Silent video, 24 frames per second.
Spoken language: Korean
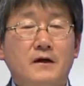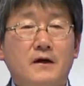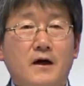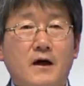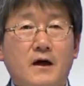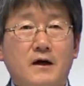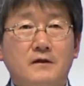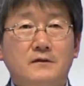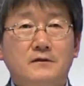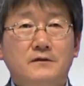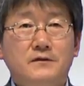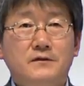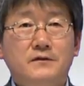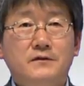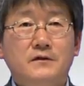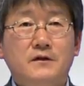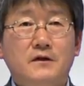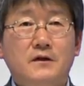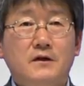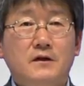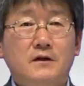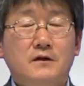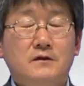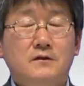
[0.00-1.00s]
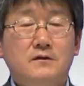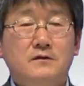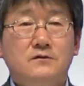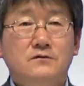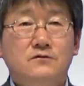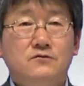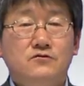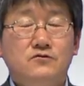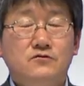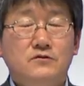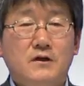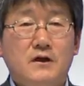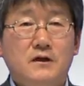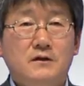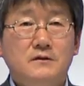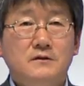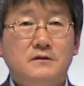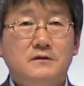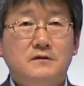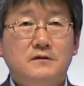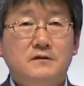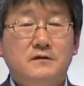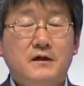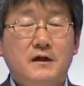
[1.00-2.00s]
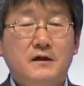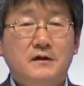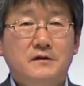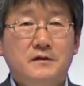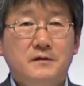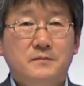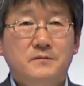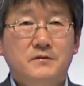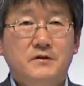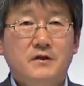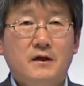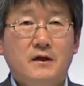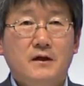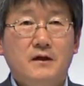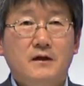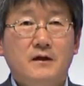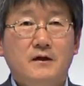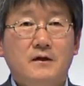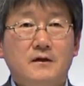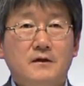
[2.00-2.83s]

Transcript: 하는 그런 주장을 뜻하게 됩니다.